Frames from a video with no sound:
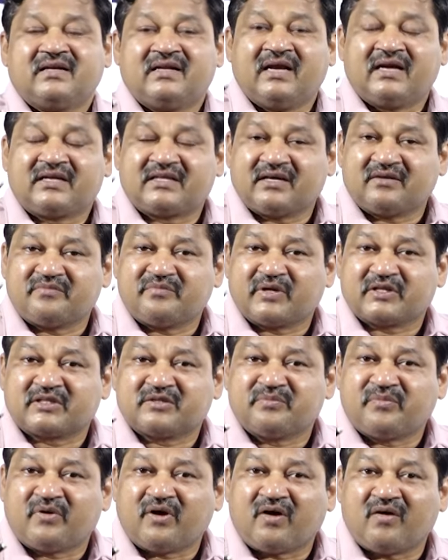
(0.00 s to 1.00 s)
డేట్ ఆఫ్
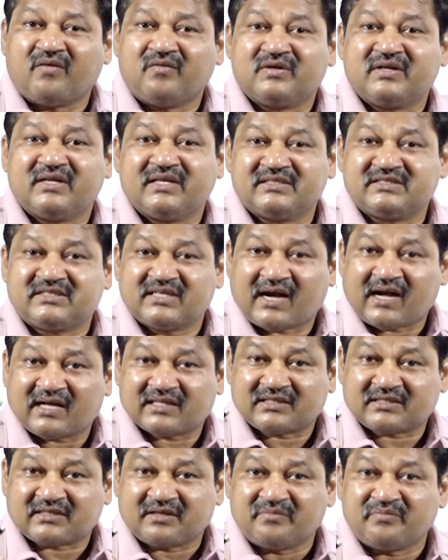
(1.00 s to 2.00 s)
బర్త్ బాగుండి
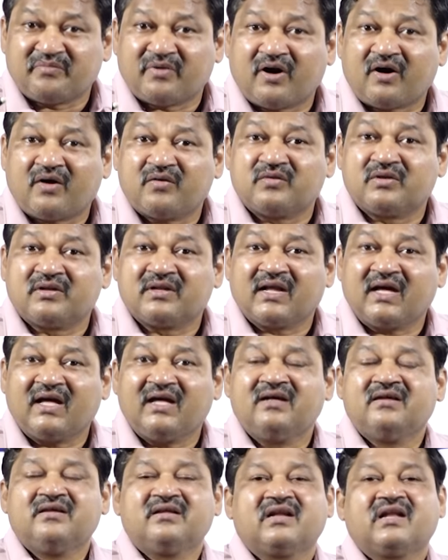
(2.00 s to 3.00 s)
జాతకం బాగున్నా
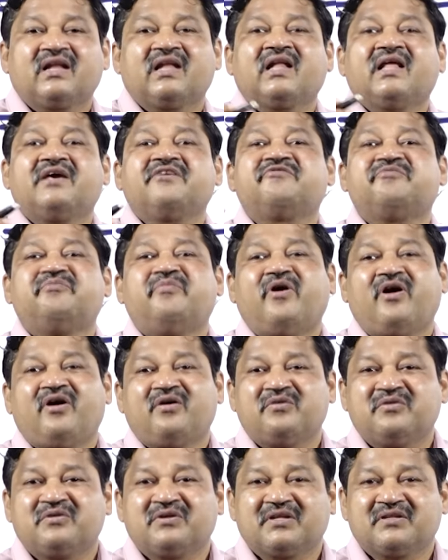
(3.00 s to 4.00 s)
లైఫ్
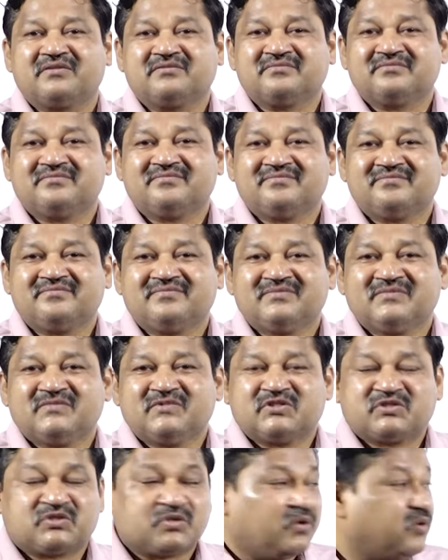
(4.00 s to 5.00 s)
బాగుండదు
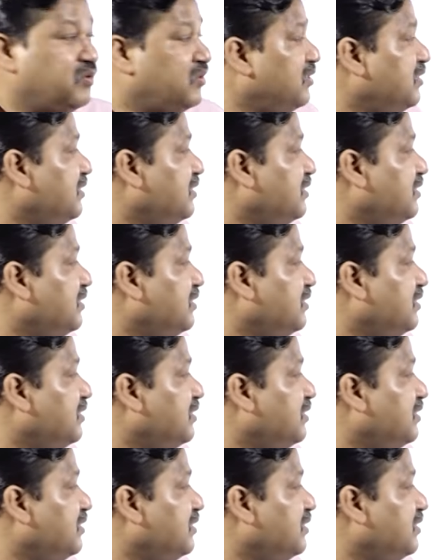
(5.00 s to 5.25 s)
సో